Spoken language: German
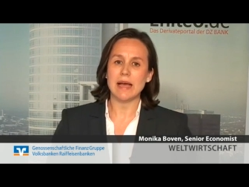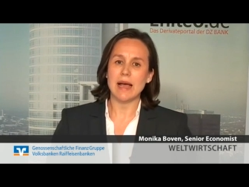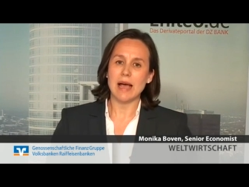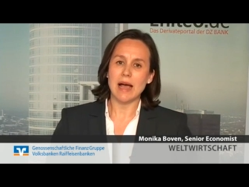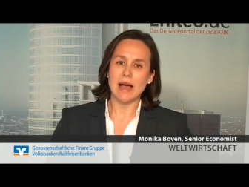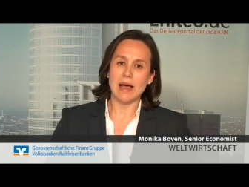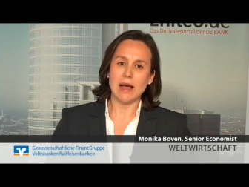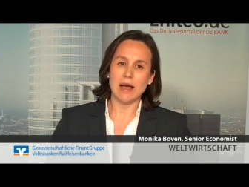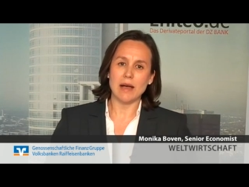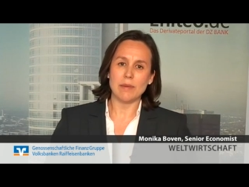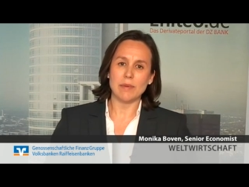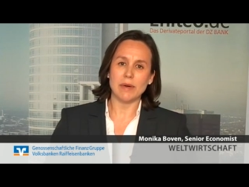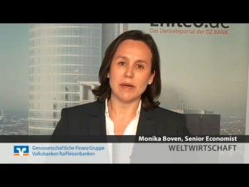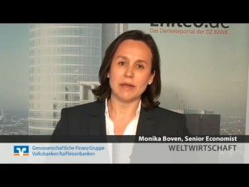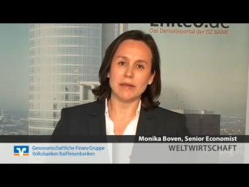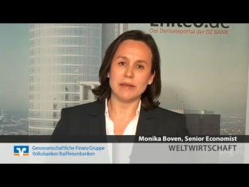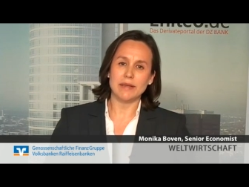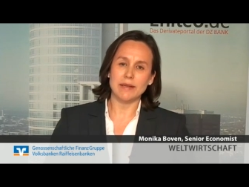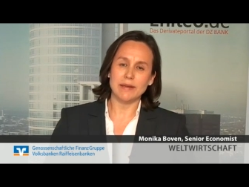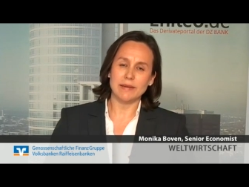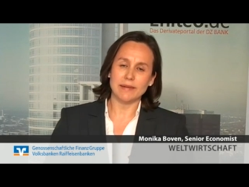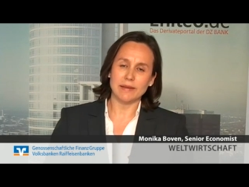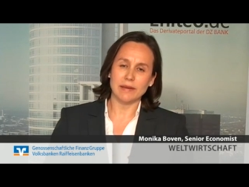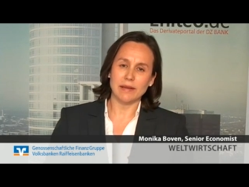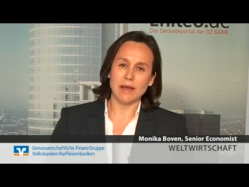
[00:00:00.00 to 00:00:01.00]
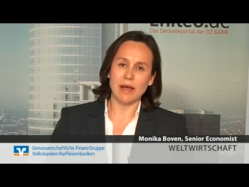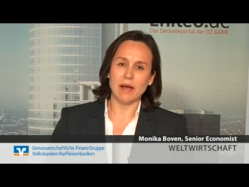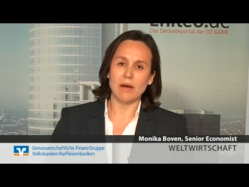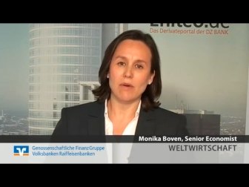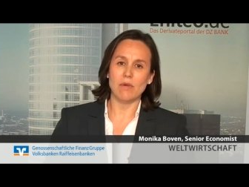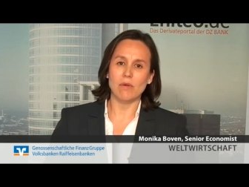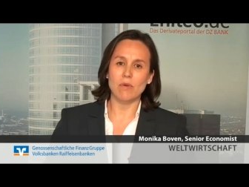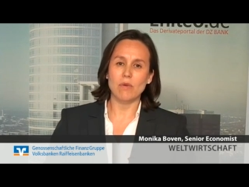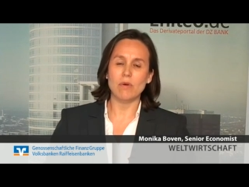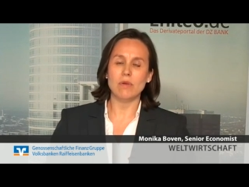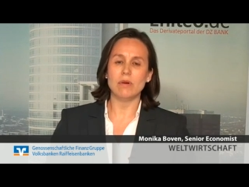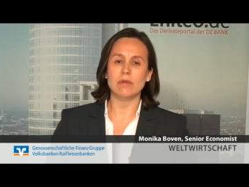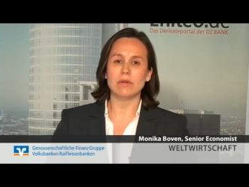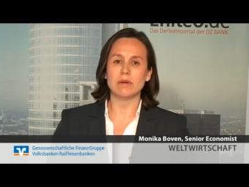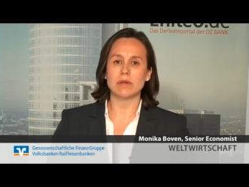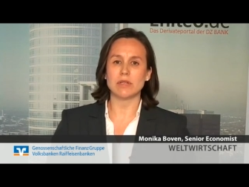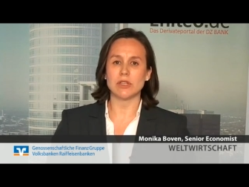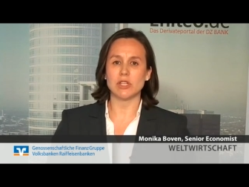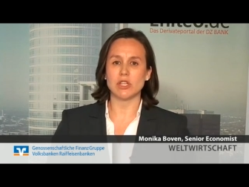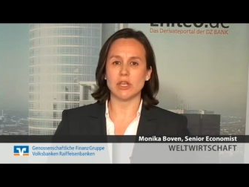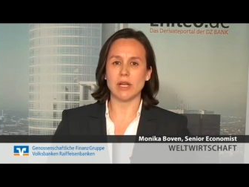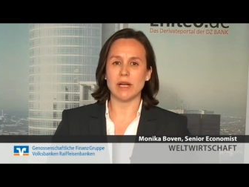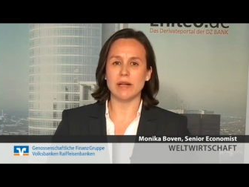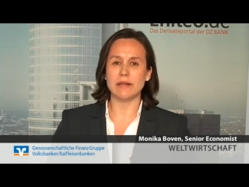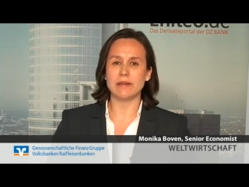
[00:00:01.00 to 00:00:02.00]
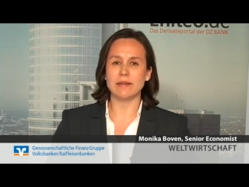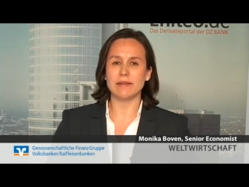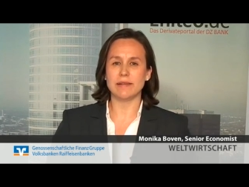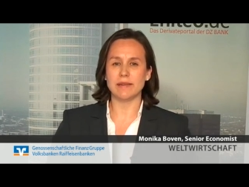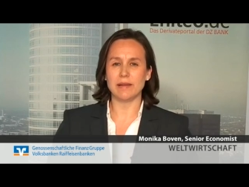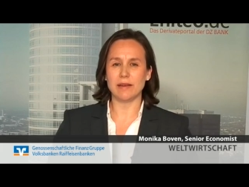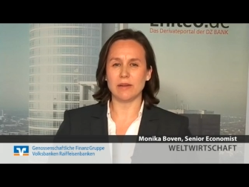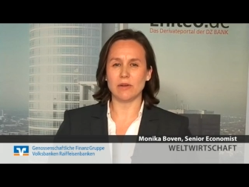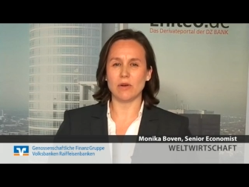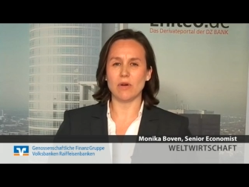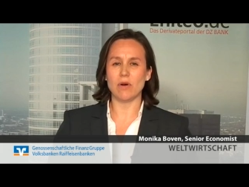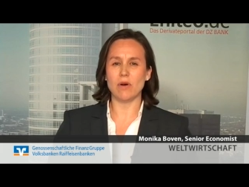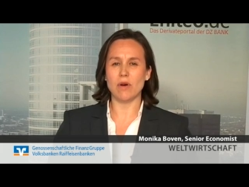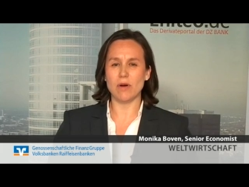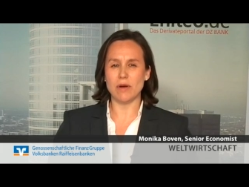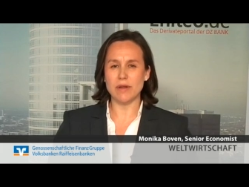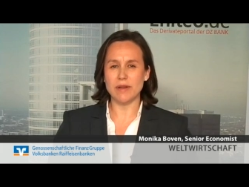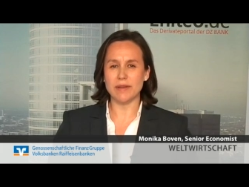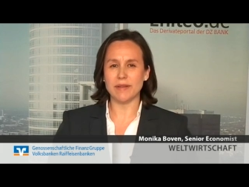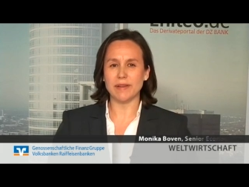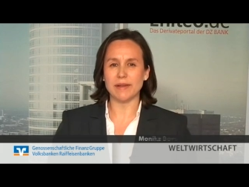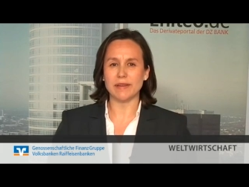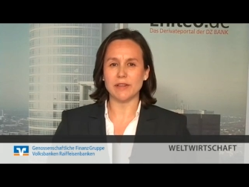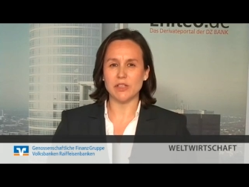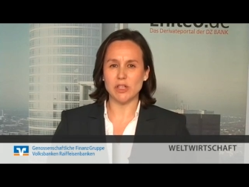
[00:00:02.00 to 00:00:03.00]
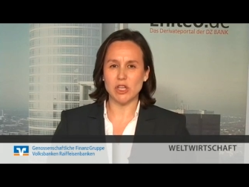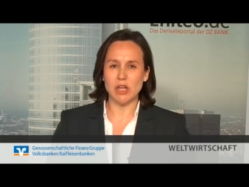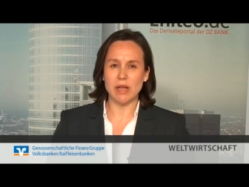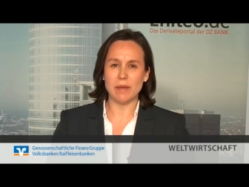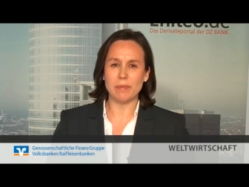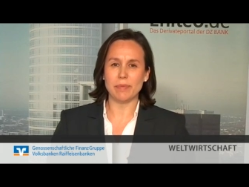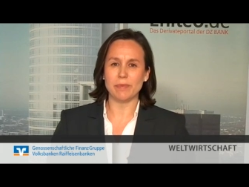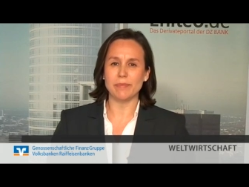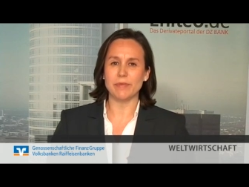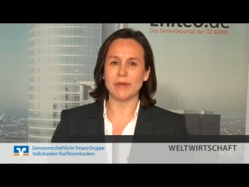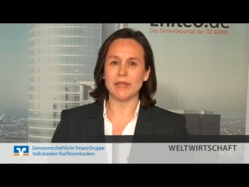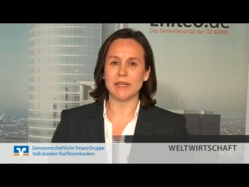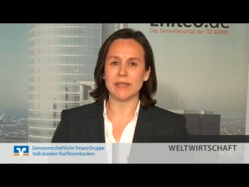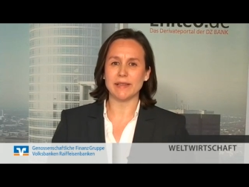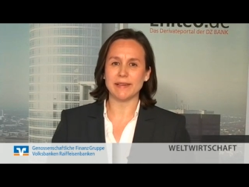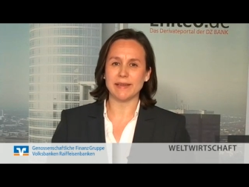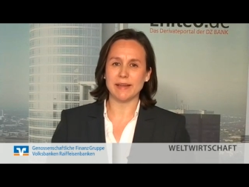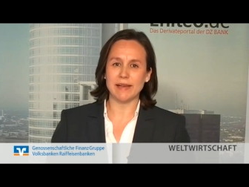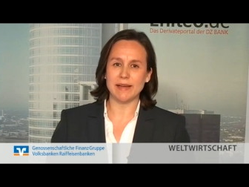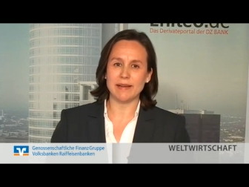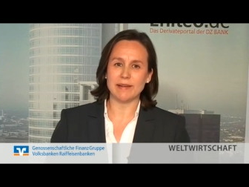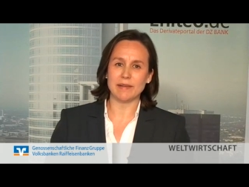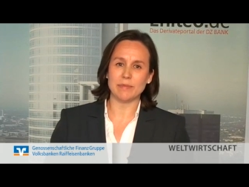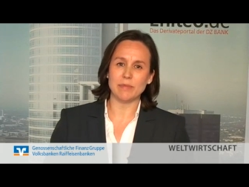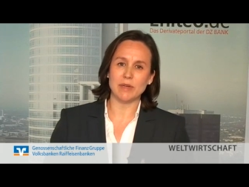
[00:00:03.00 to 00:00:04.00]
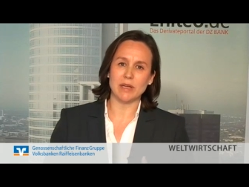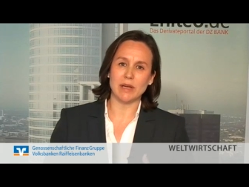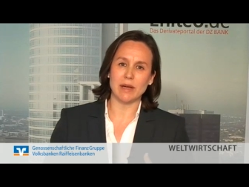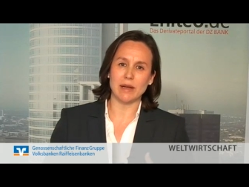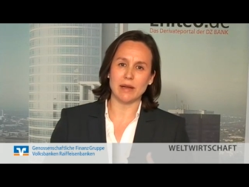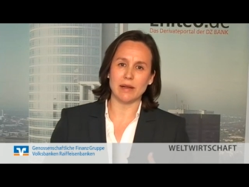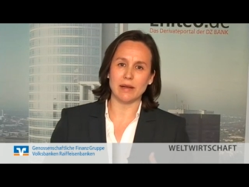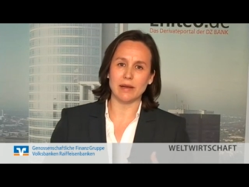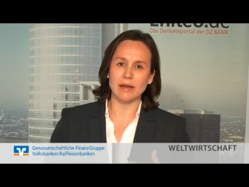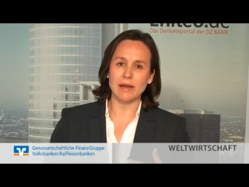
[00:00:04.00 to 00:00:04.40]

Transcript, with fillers: Aber diese Erholung gestaltet sich doch äußerst schleppend. Das heißt mit einer